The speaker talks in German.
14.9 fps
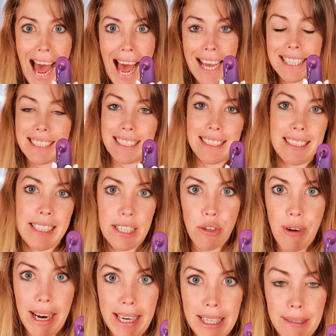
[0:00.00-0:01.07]
Es ist der
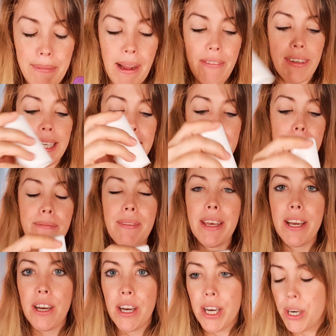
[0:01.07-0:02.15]
Trackle mal wieder.
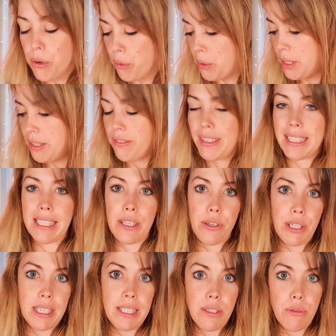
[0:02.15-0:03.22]
Und was ich
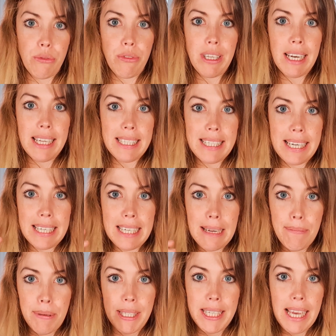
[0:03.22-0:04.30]
euch nicht so viel erzählt
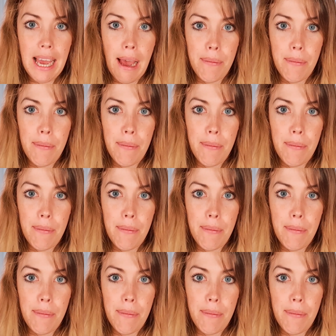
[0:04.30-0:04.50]
habe bisher,